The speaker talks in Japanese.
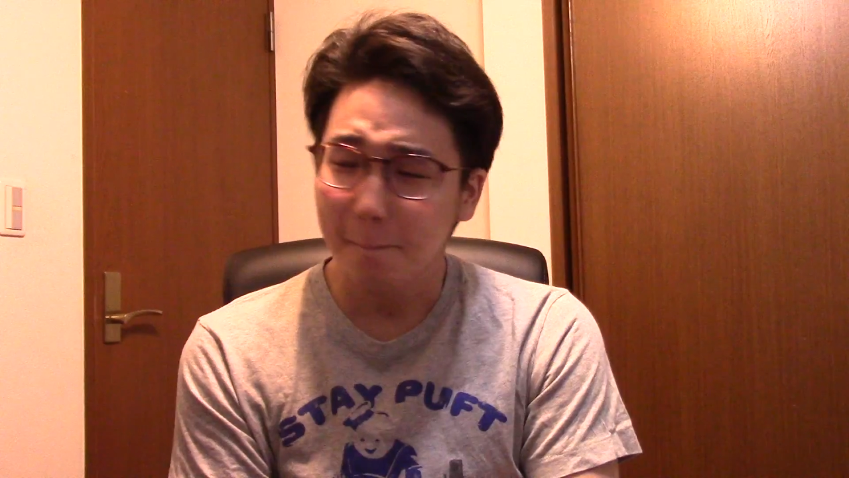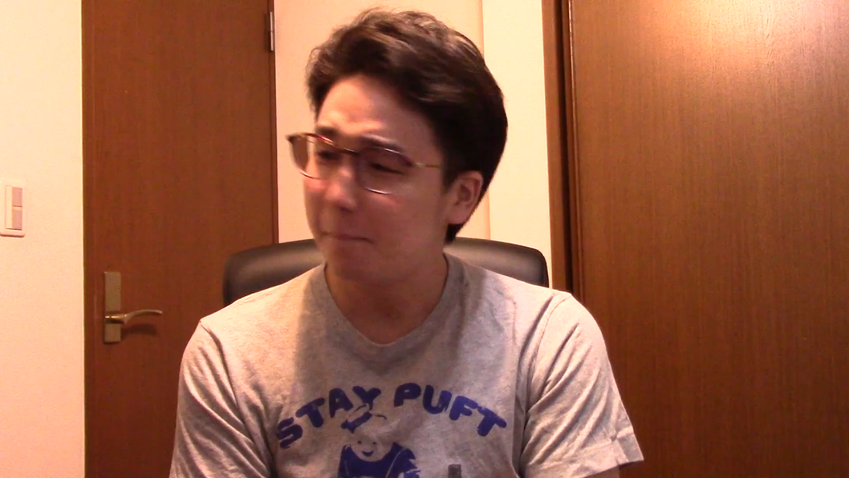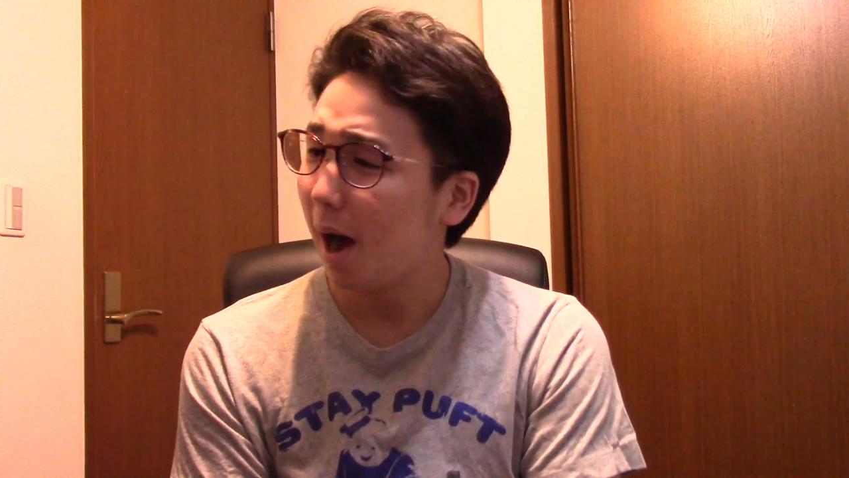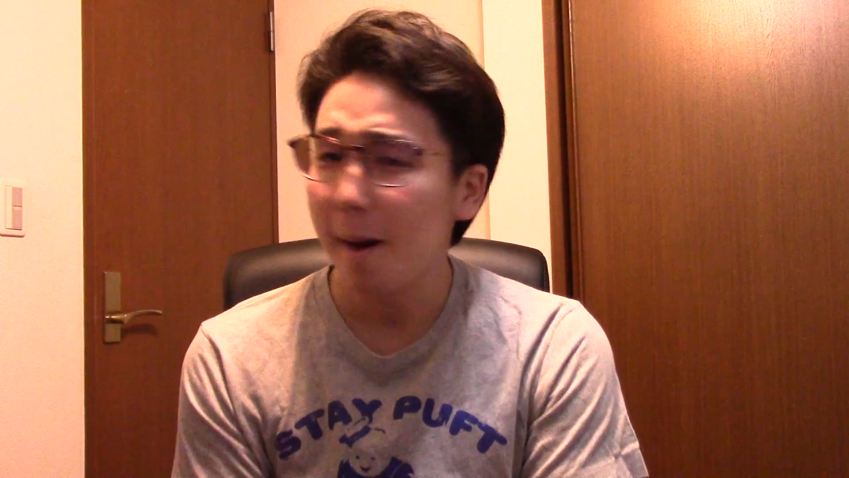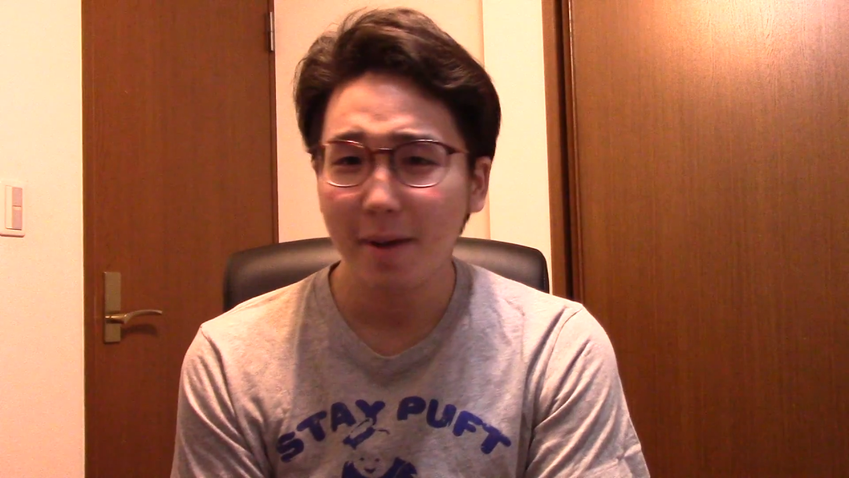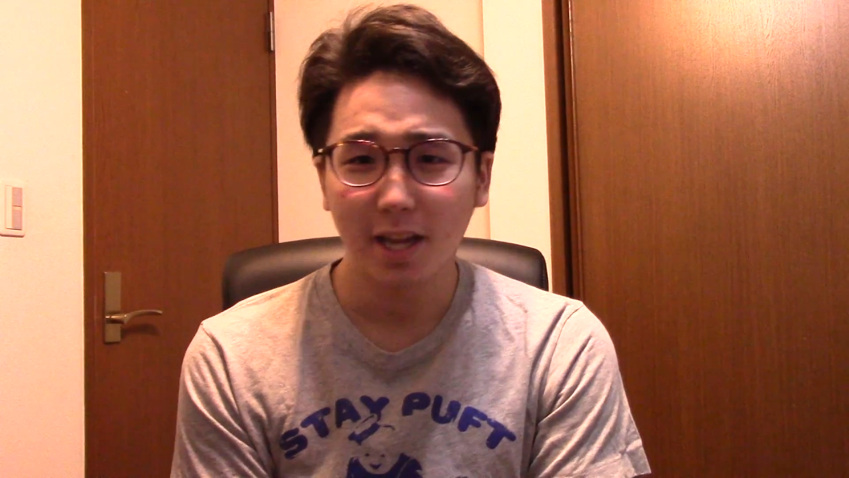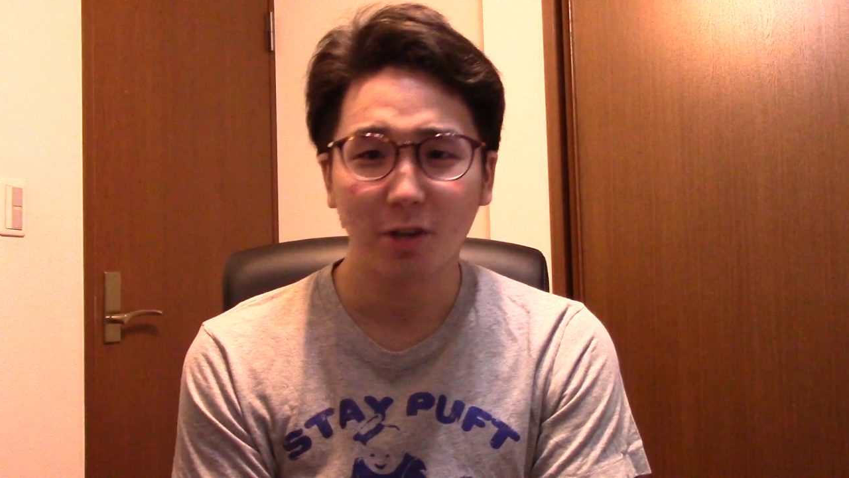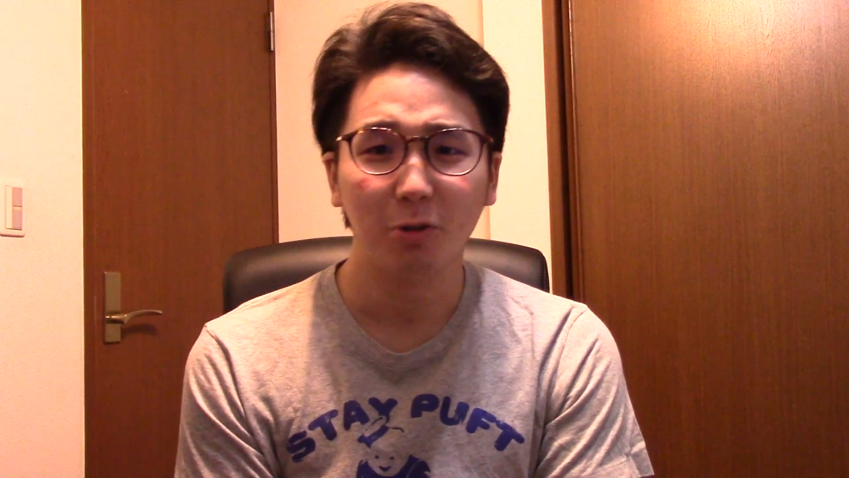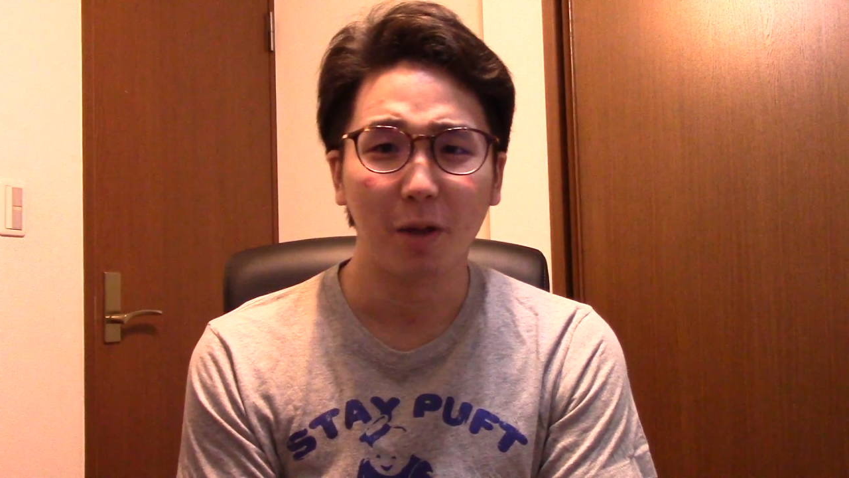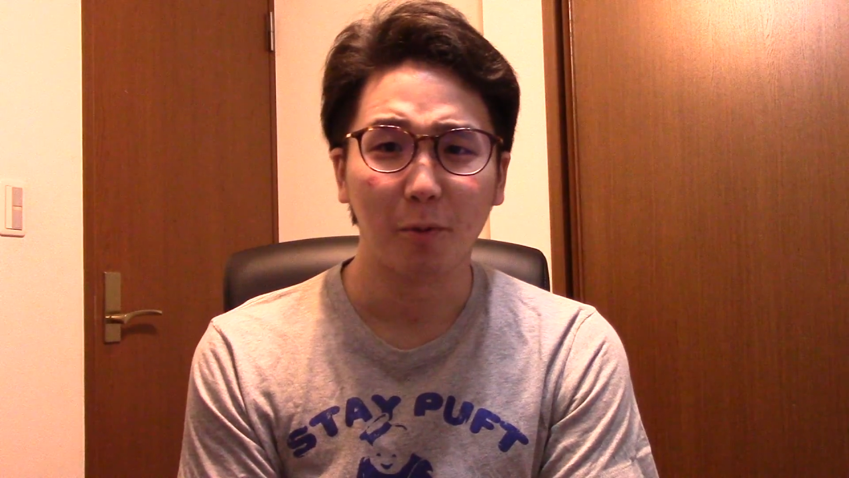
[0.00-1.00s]

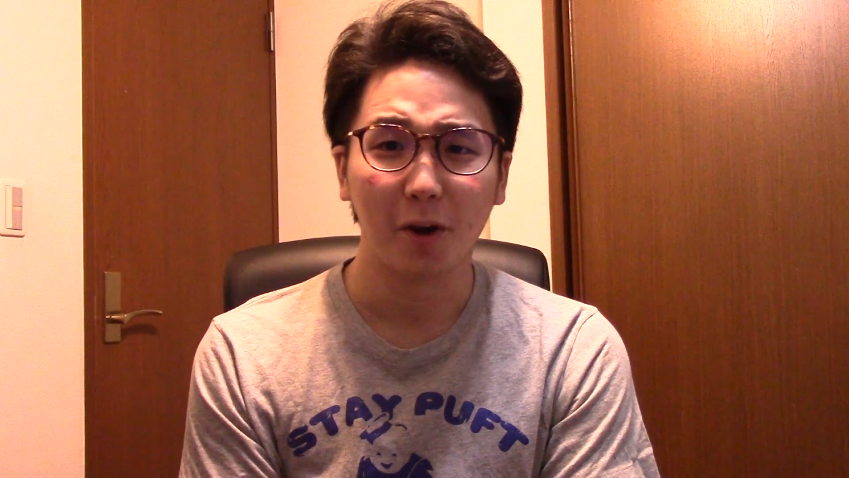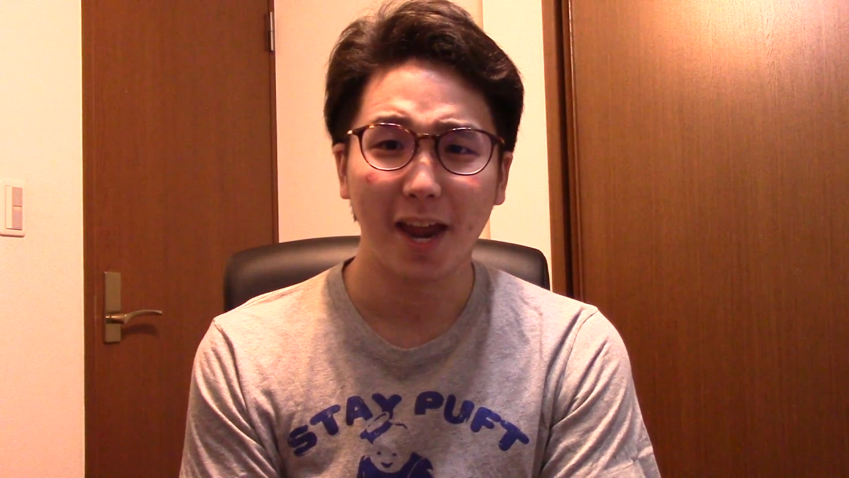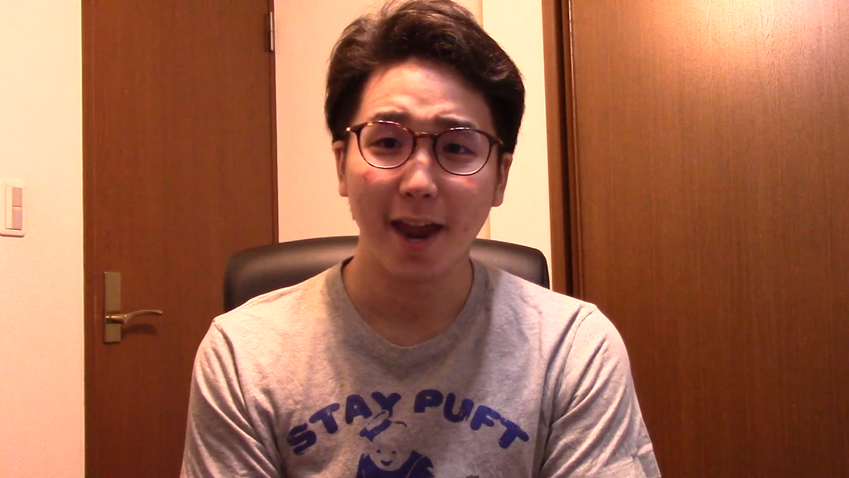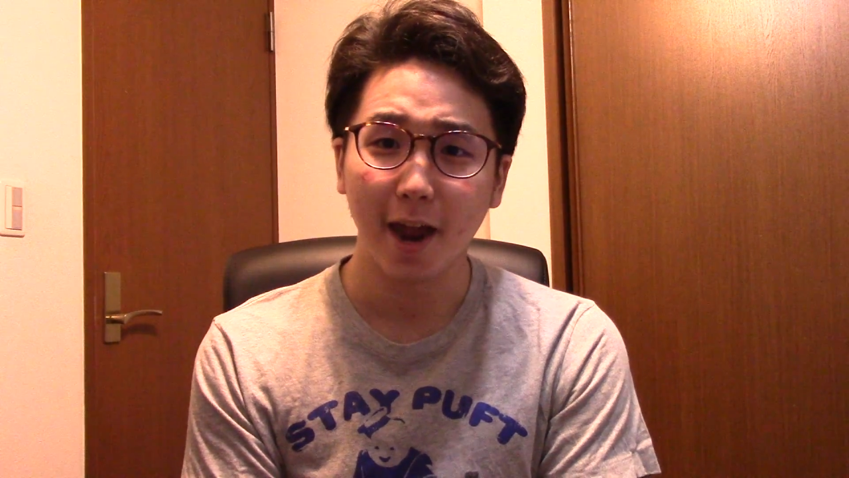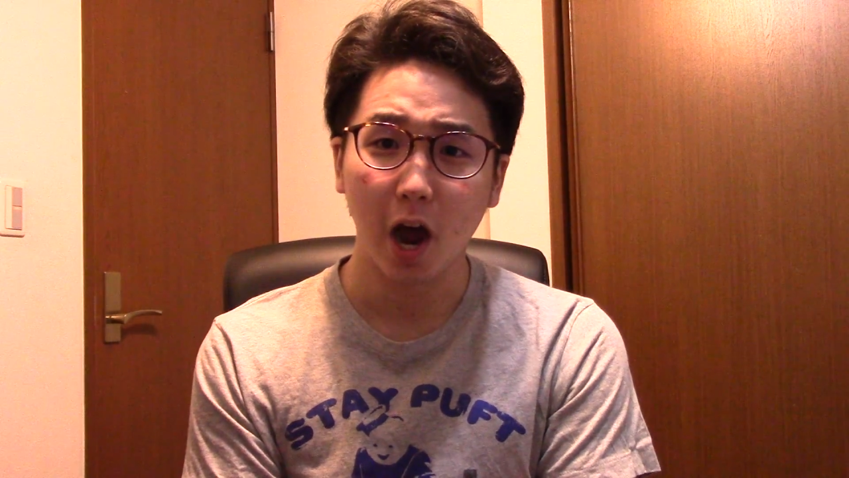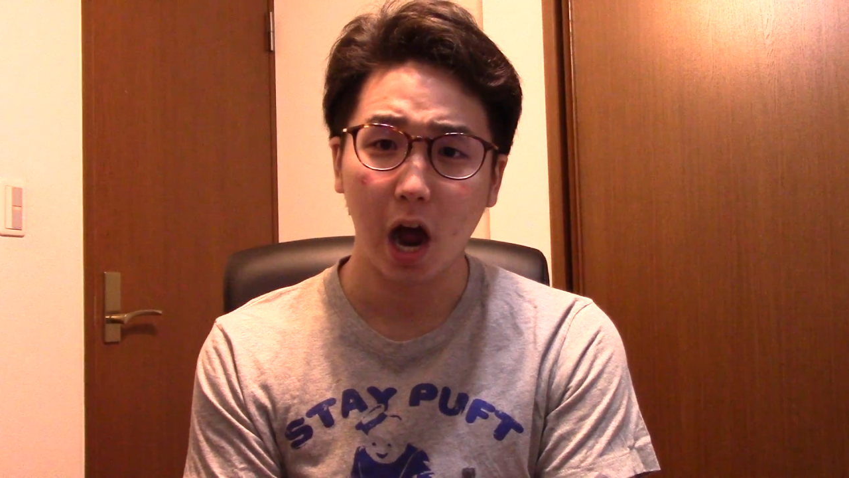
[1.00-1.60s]
バーベキューでもねえよ